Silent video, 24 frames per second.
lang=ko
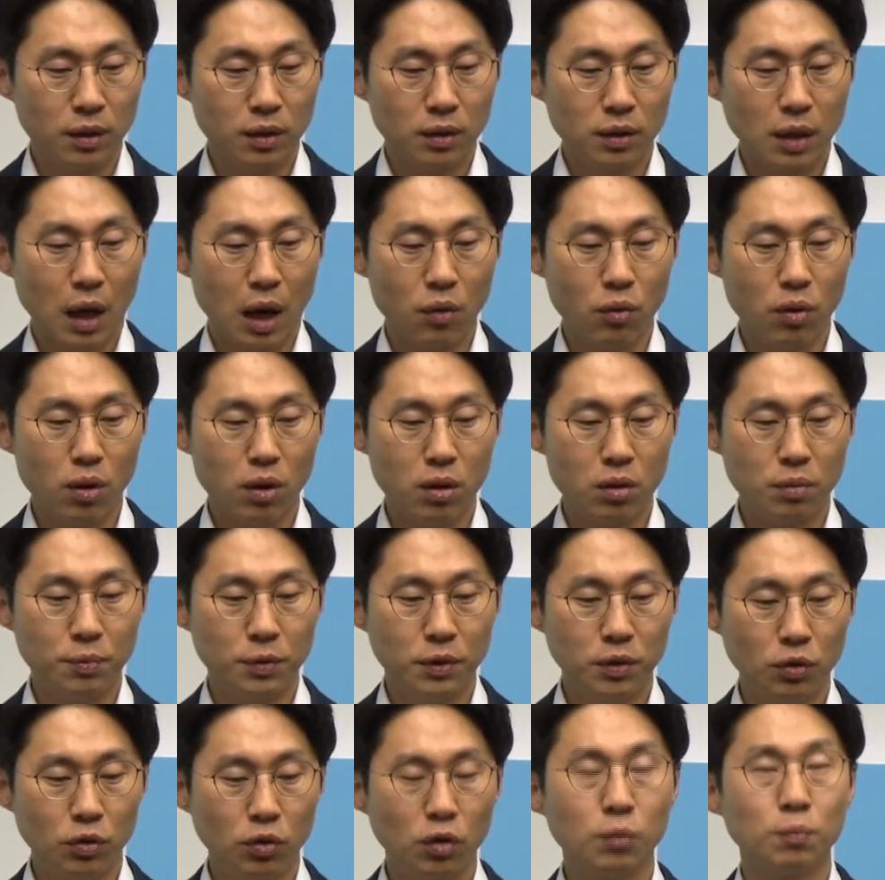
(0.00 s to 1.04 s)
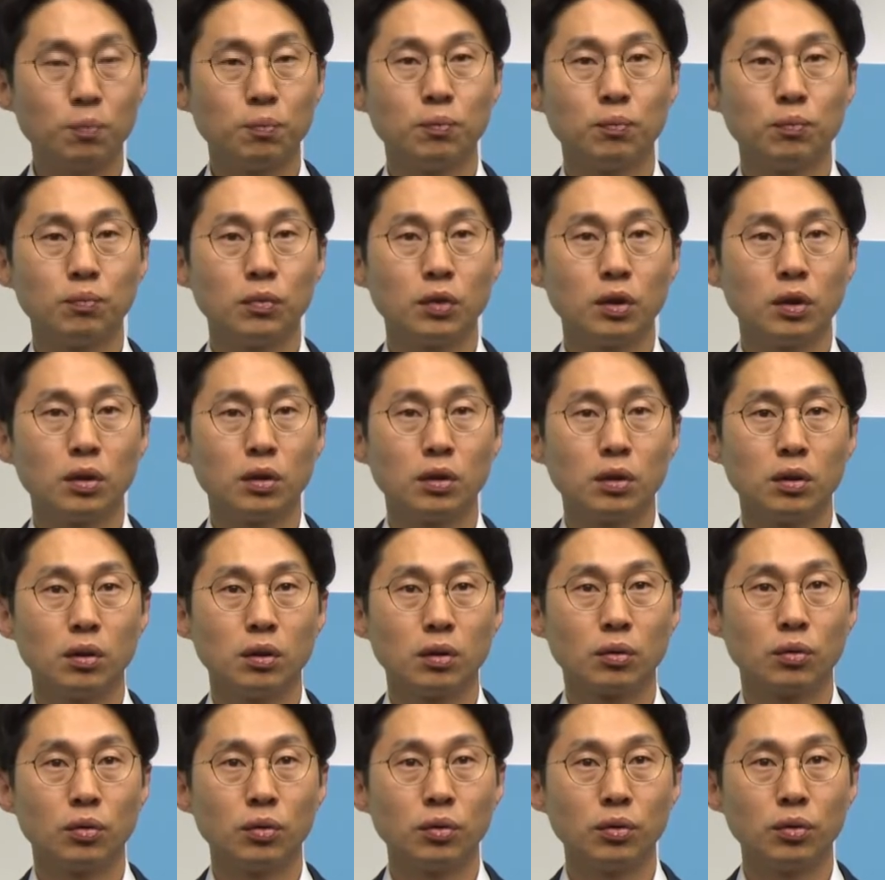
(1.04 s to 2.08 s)
4월 비농업 어,
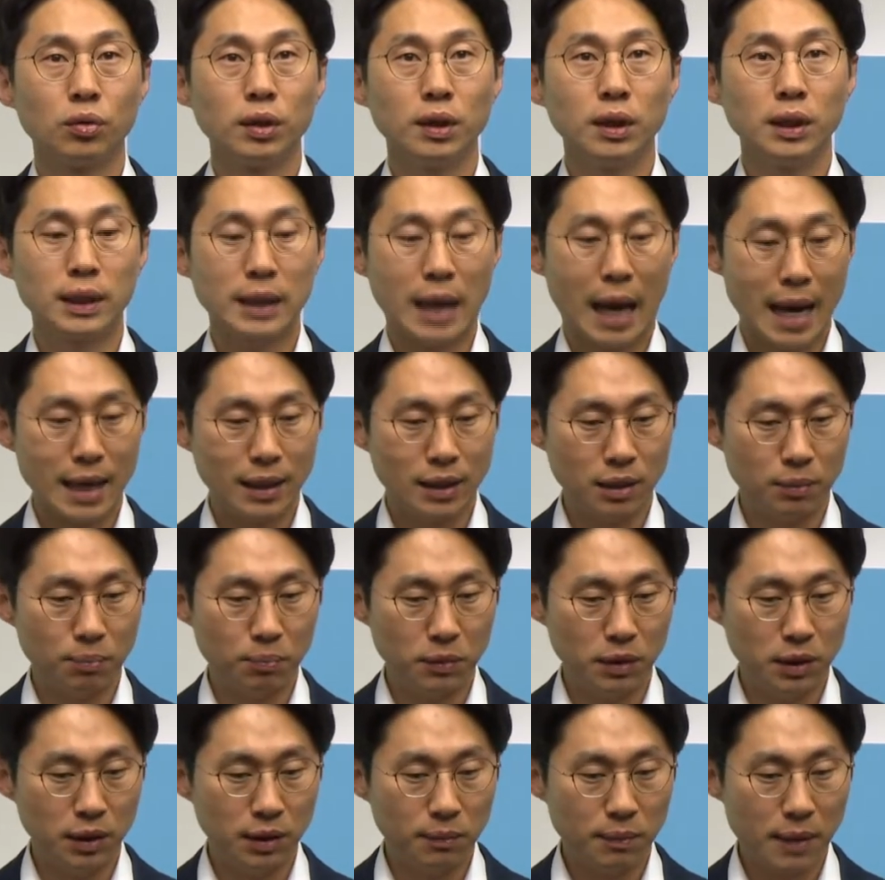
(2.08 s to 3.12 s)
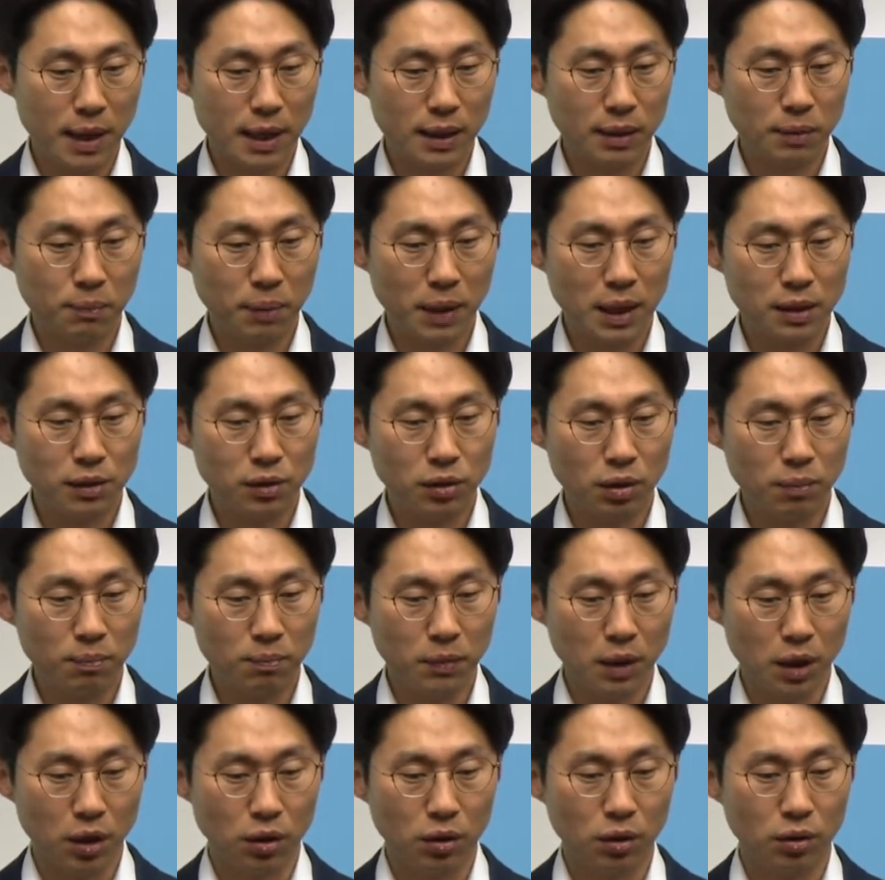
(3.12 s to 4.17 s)
고용이 42만 8천
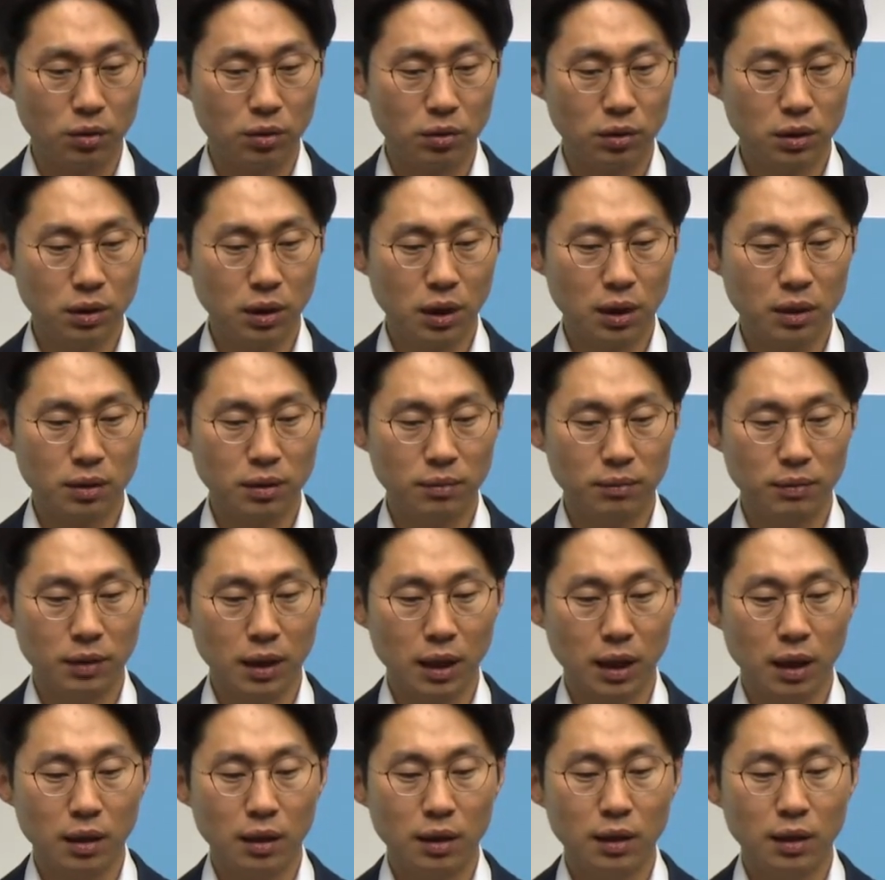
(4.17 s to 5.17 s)
명 증가했습니다.